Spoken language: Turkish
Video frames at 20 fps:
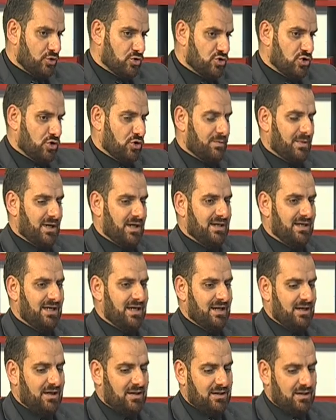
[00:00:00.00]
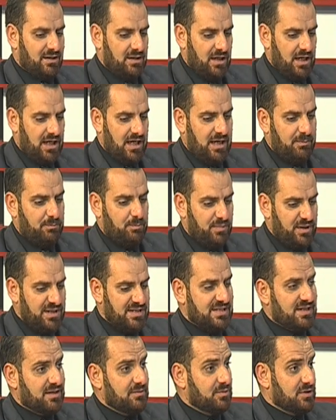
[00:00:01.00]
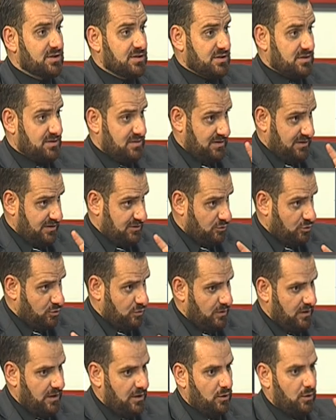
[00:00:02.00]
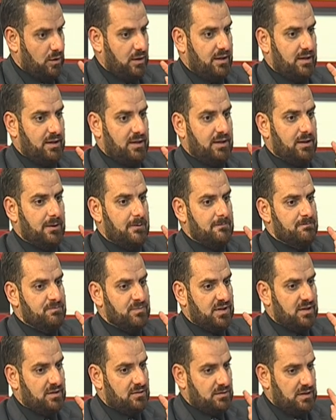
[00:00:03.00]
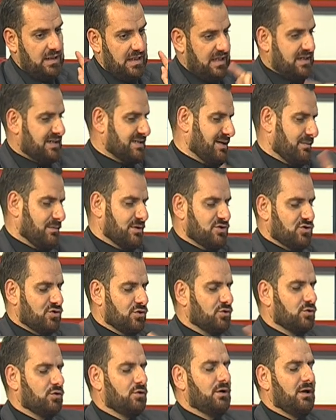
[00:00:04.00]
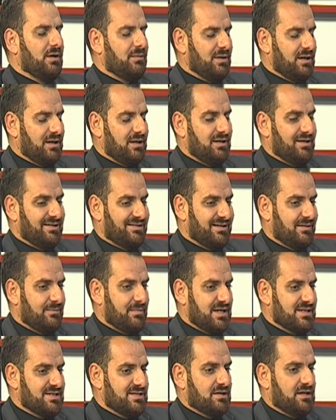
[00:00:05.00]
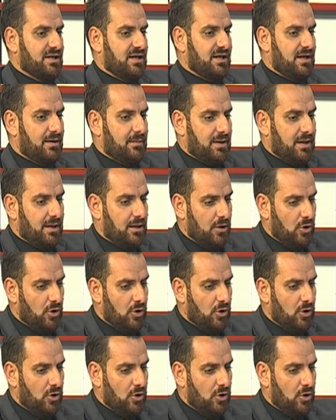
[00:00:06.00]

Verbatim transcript: sorman yeridir. E, biz Kıbrıslı Türkler olarak her zaman sürdürülebilirlikten bahsederik ama